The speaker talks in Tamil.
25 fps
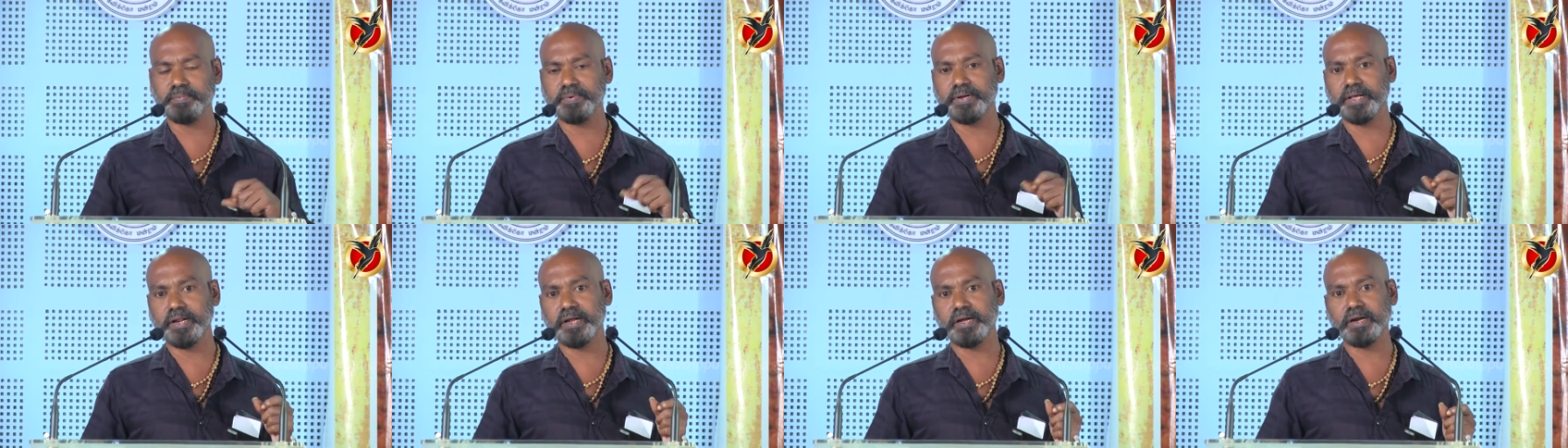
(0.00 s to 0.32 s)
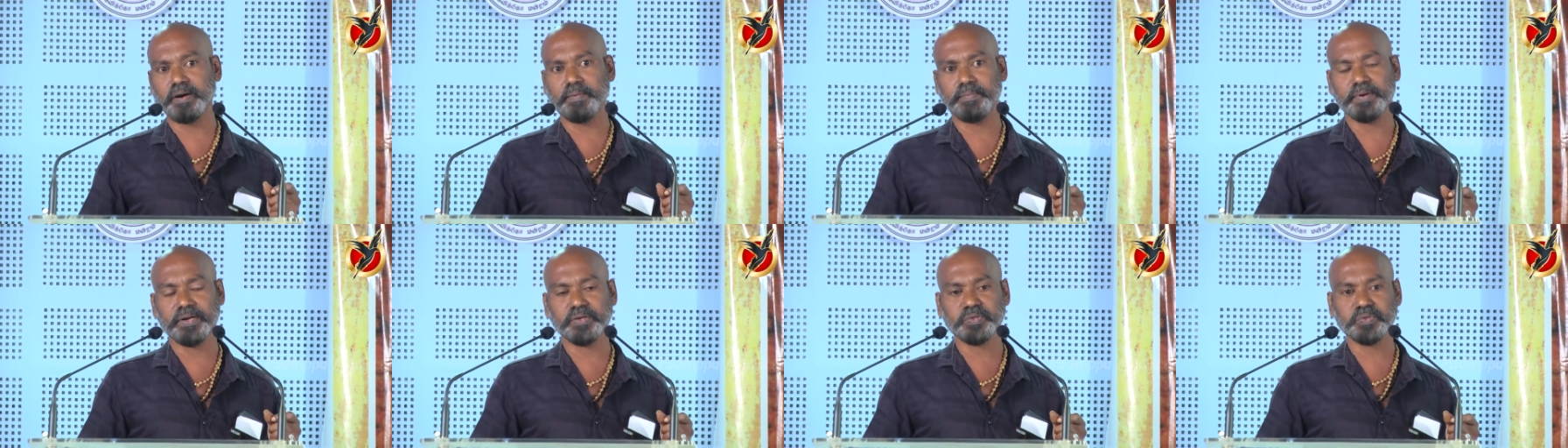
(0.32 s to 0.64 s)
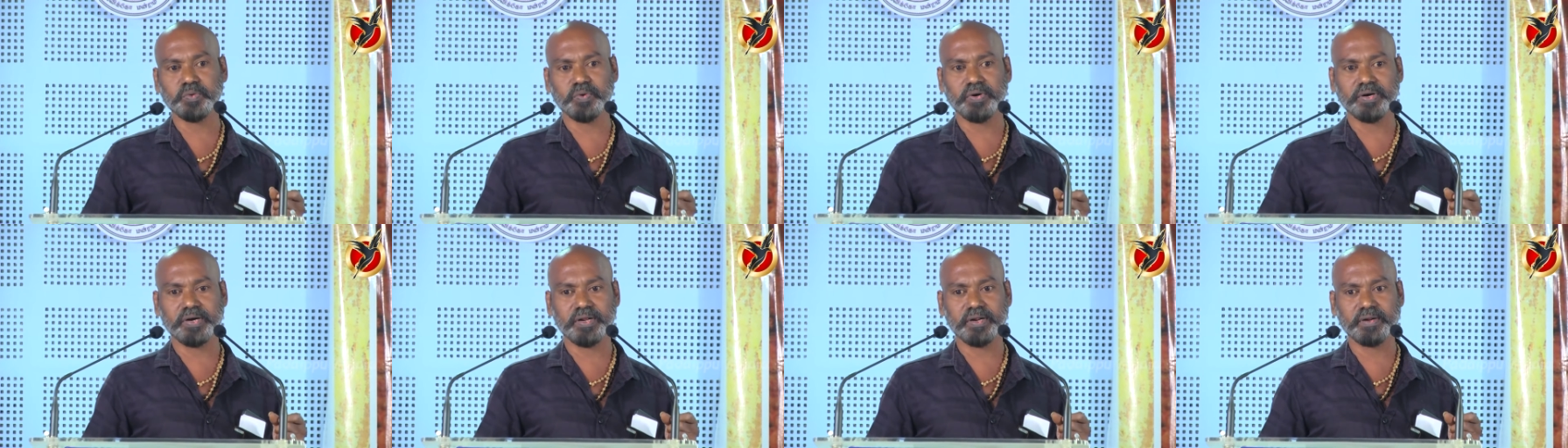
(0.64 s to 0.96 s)
இப்படி இருக்குது அப்படின்னு
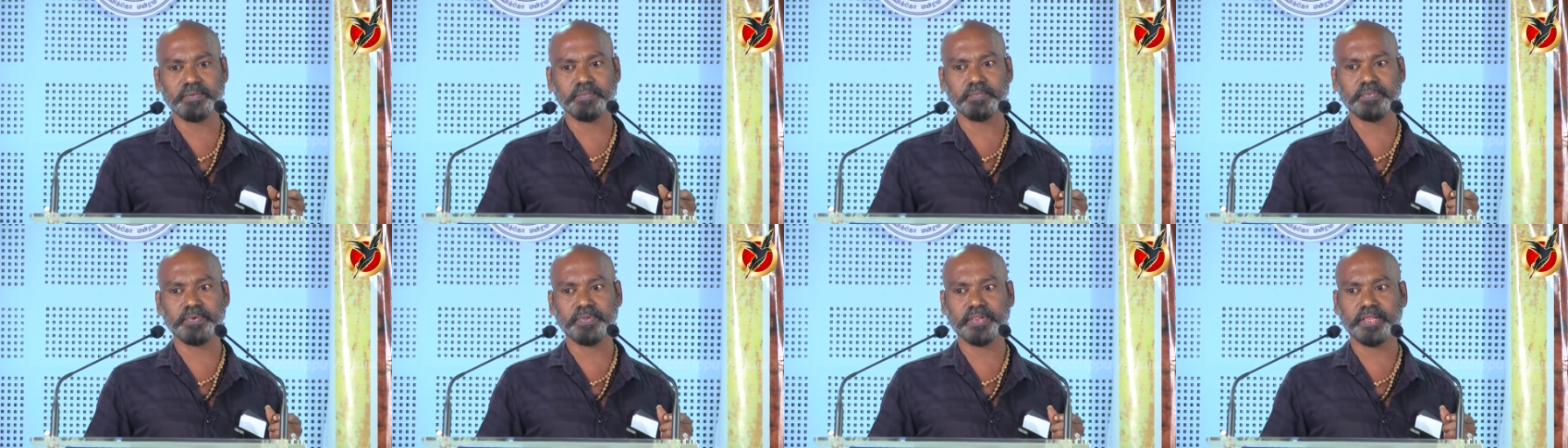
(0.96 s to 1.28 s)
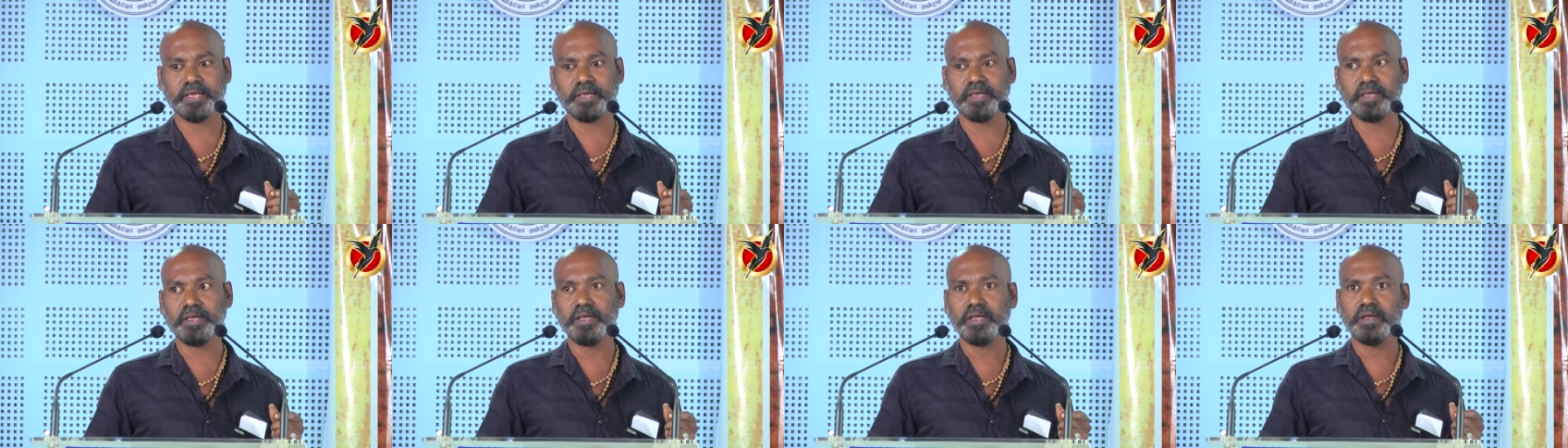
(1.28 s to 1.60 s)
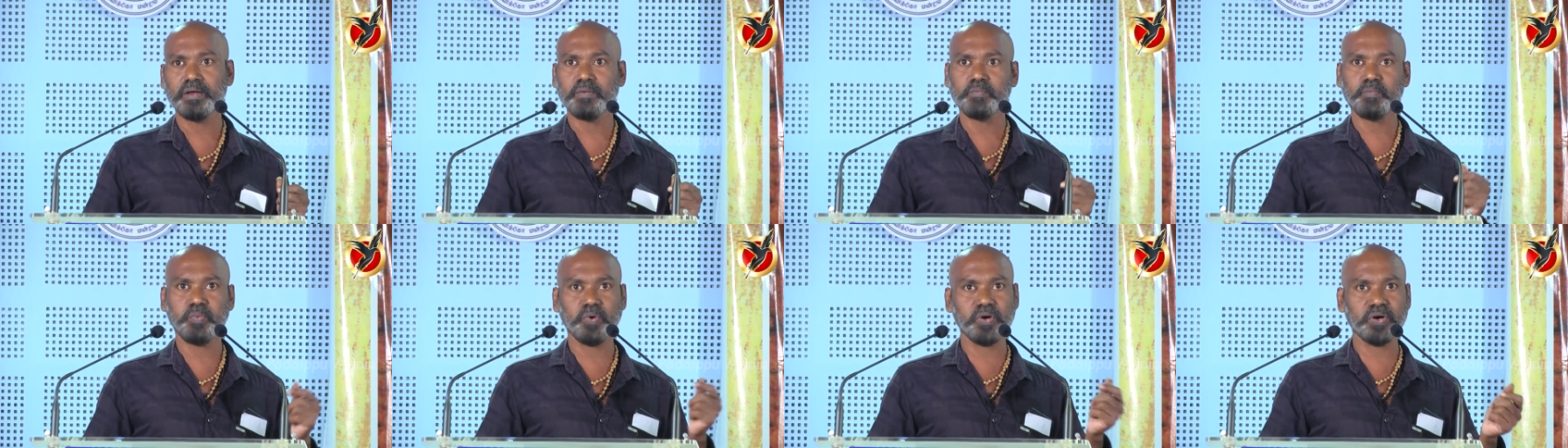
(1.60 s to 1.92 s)
சொல்லிட்டு இருக்கும்போதைக்கு
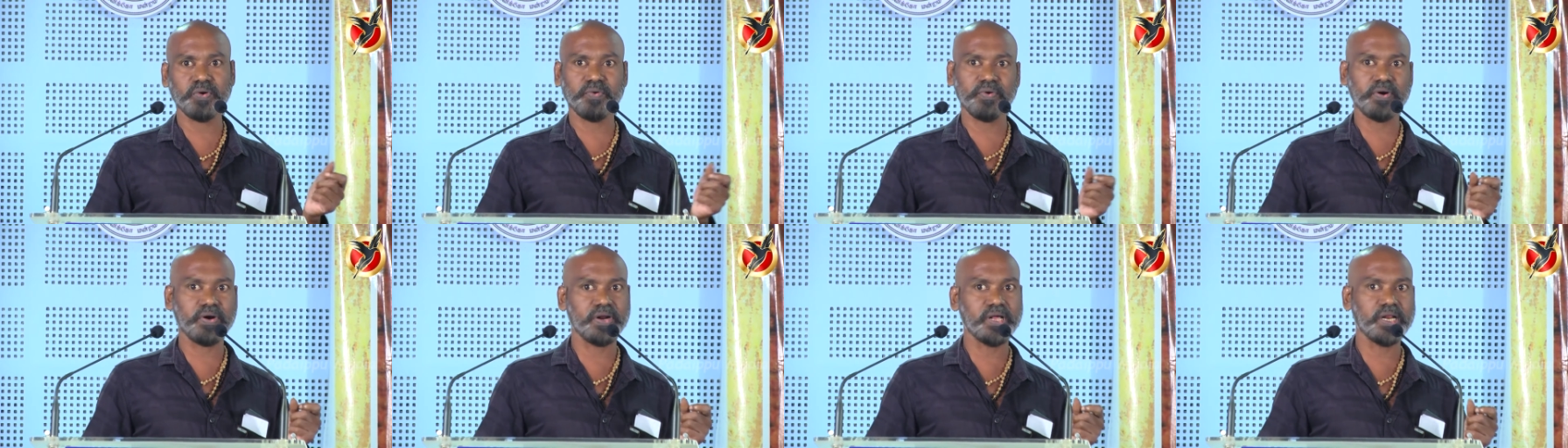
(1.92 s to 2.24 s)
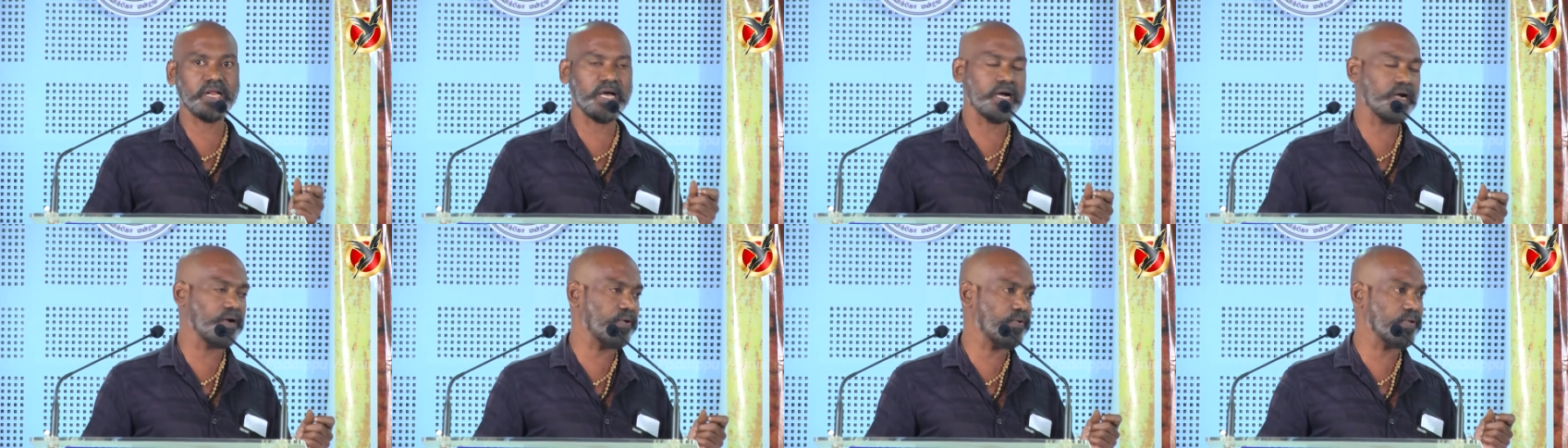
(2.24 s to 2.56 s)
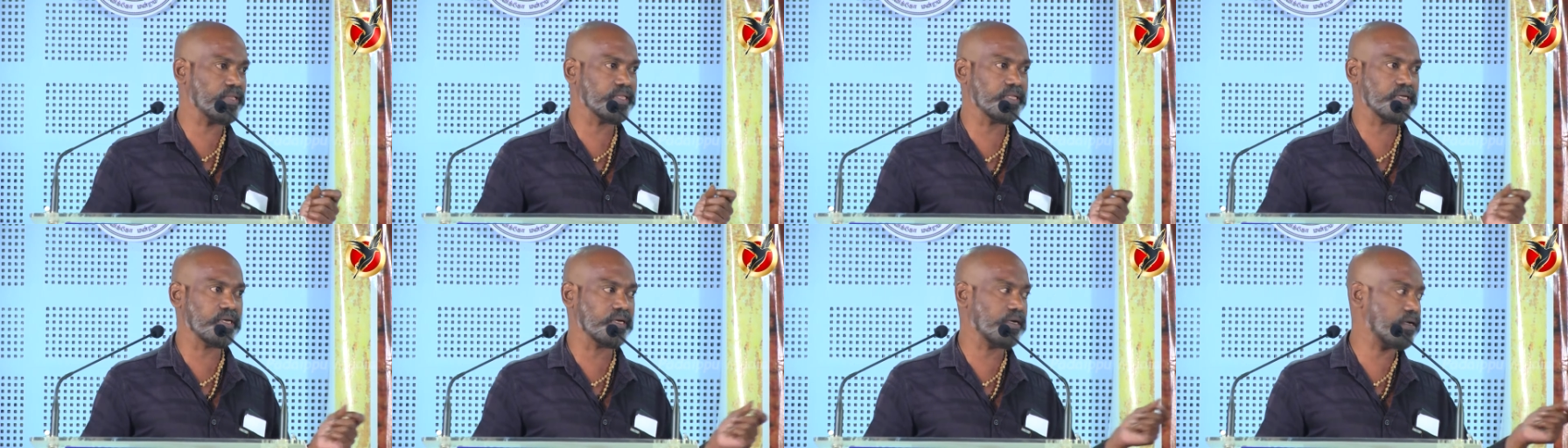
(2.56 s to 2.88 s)
போன வருடம் நாங்கள்
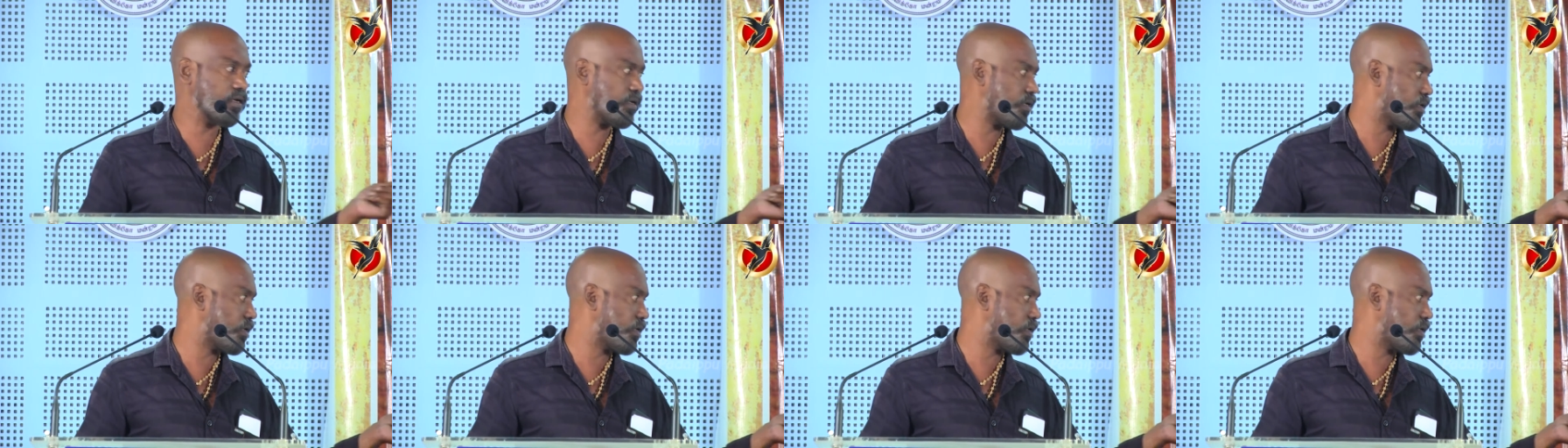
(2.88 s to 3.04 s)
வந்து